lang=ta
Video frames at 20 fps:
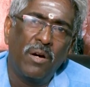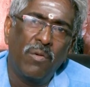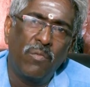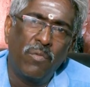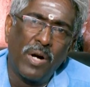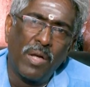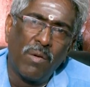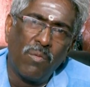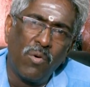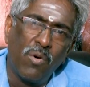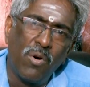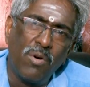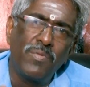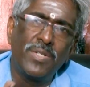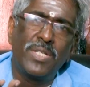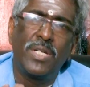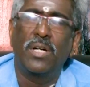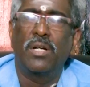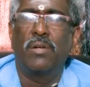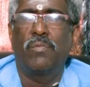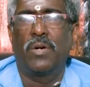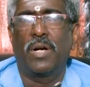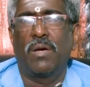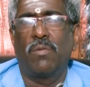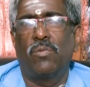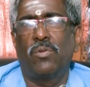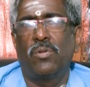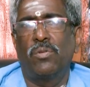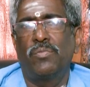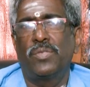இவ்வளவோ
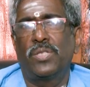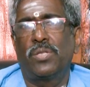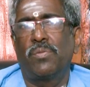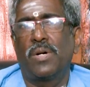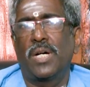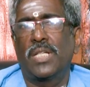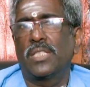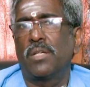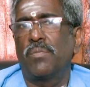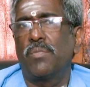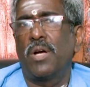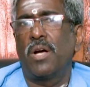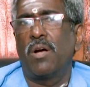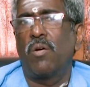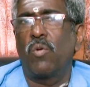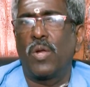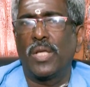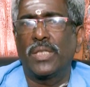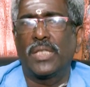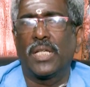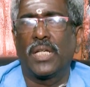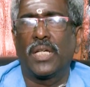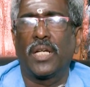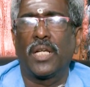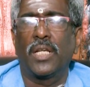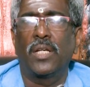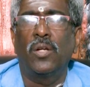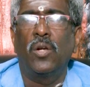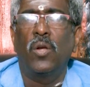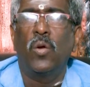இவ்வளவோ விசுவாசமாக
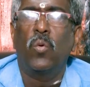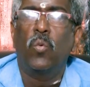உழைத்திருக்கிறேன்